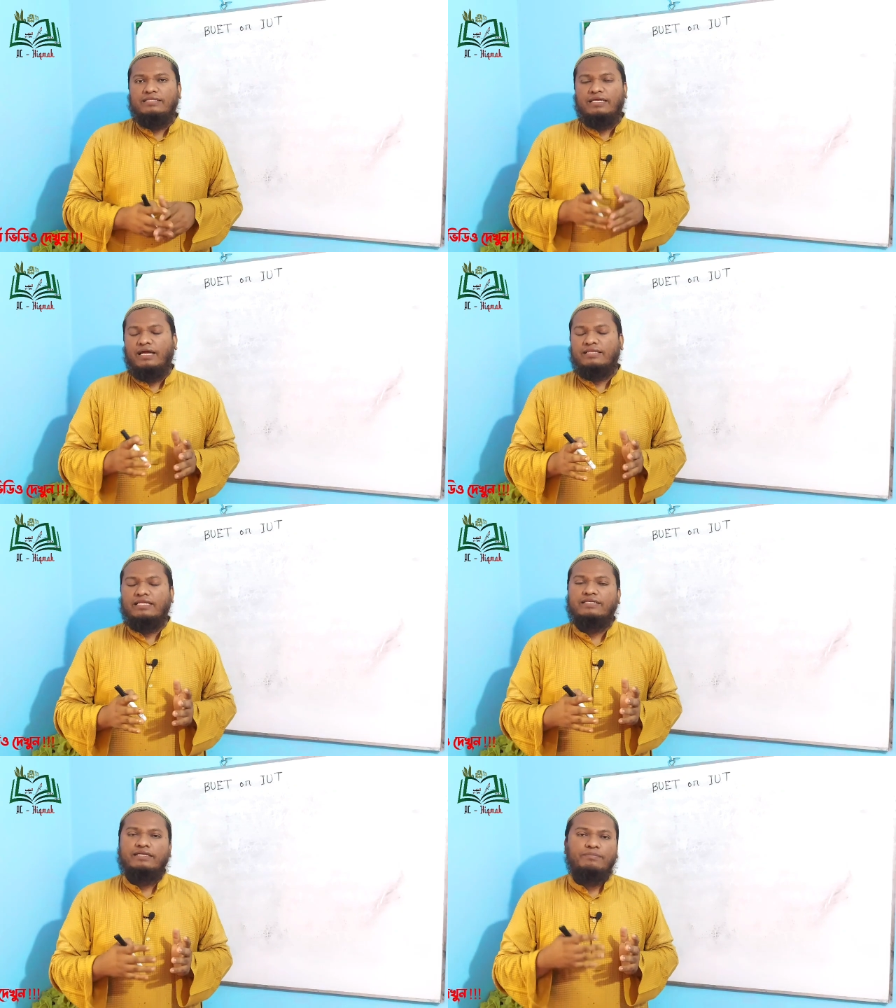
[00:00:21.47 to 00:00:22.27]
তারা
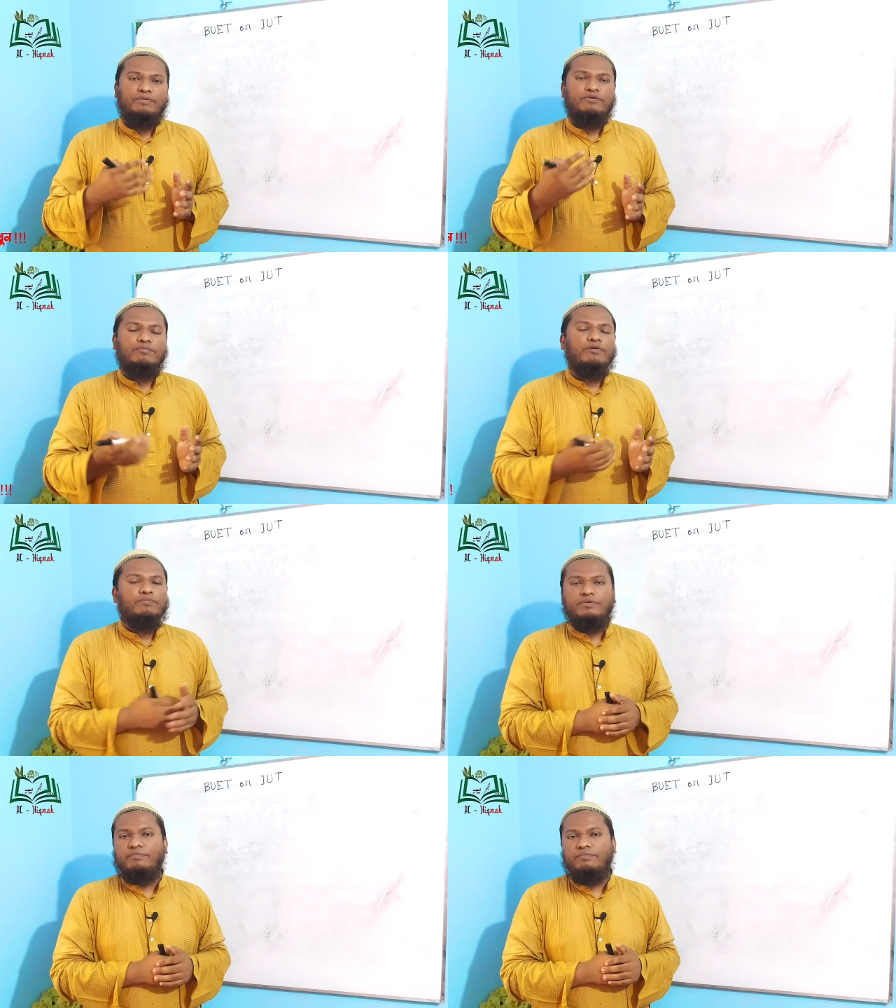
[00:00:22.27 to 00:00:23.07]
তাদেরকে বিভিন্নভাবে
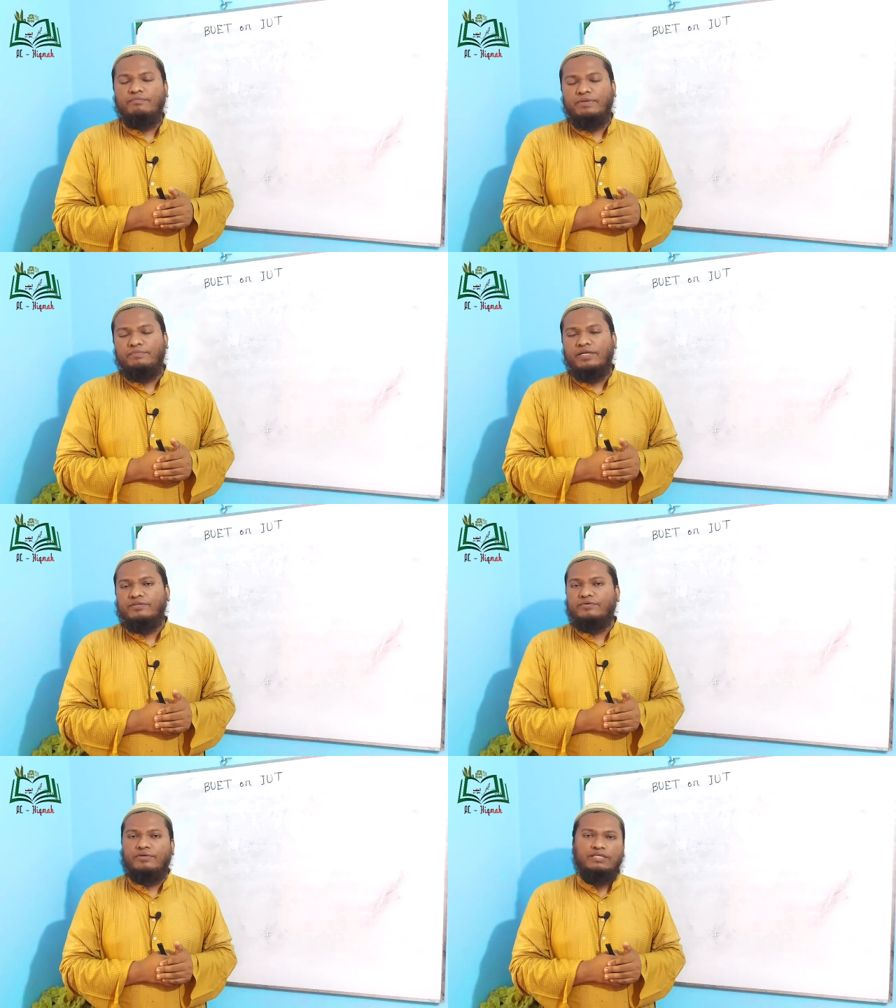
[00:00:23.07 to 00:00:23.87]

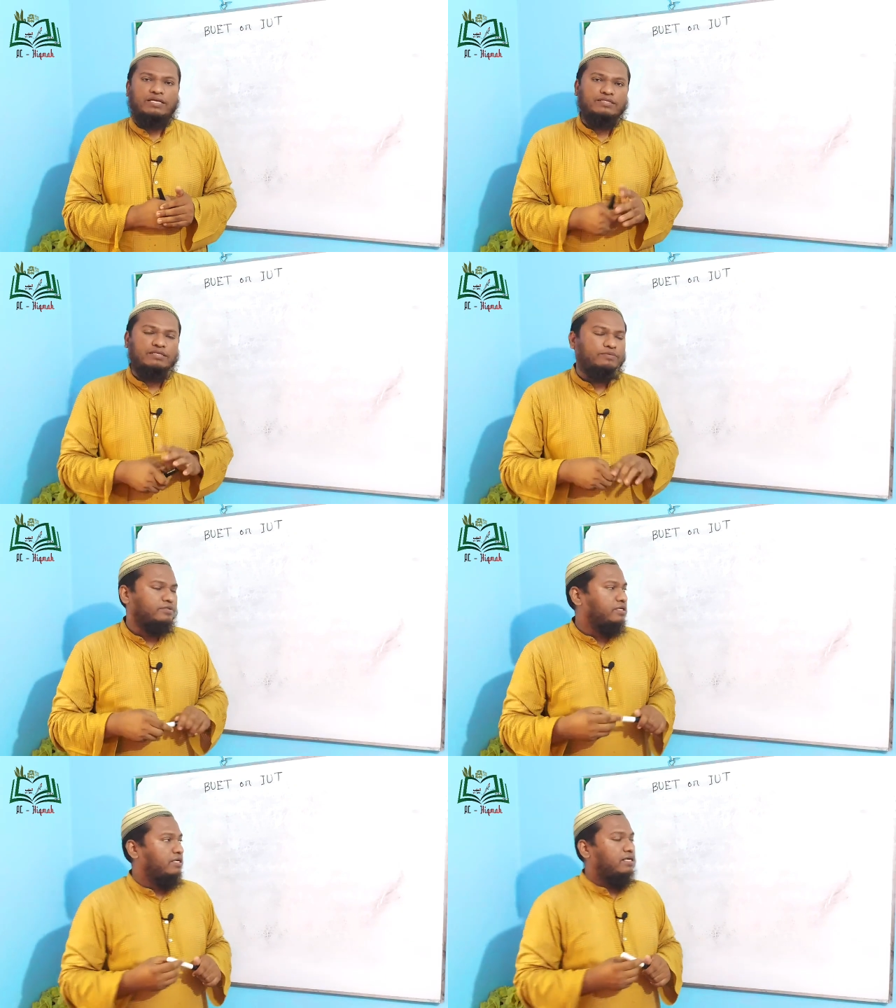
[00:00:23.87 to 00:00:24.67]
বিভ্রান্ত করে থাকে যেমন